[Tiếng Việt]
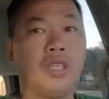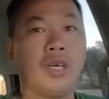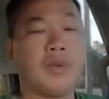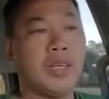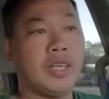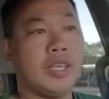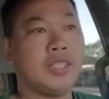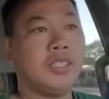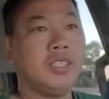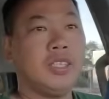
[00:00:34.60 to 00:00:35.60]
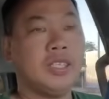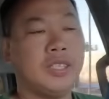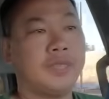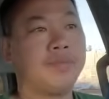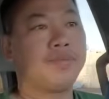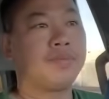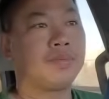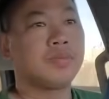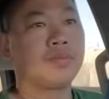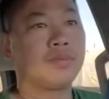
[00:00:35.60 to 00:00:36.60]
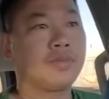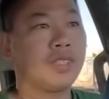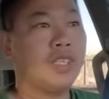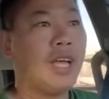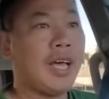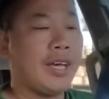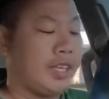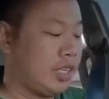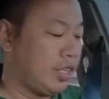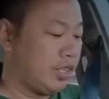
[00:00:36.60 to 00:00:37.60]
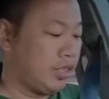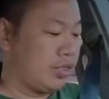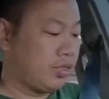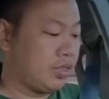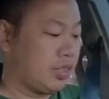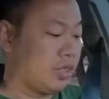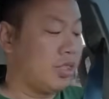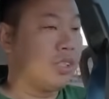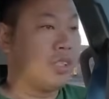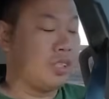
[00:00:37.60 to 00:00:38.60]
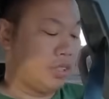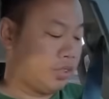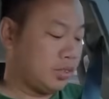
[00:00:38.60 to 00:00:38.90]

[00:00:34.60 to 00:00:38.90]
hôm nay là ngày thứ à, thứ hai trời đất ơi